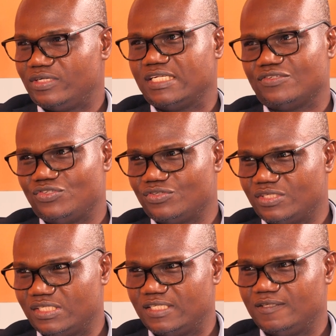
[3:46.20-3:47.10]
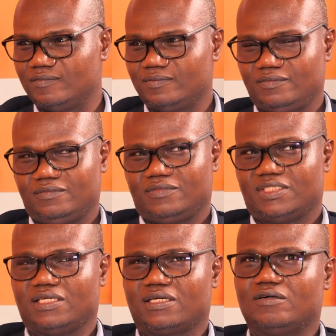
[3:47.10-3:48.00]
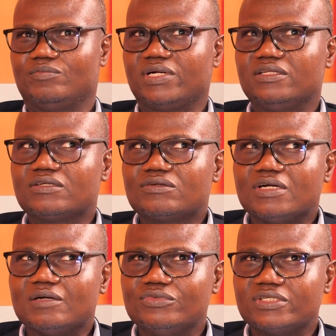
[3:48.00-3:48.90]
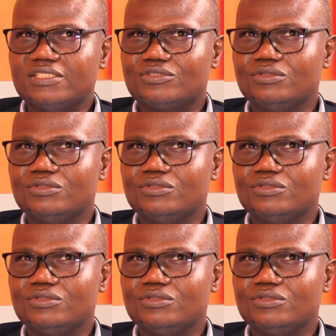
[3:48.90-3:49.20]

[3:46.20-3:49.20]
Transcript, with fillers: quand on est dans une société. Et quand on parle de collaborer,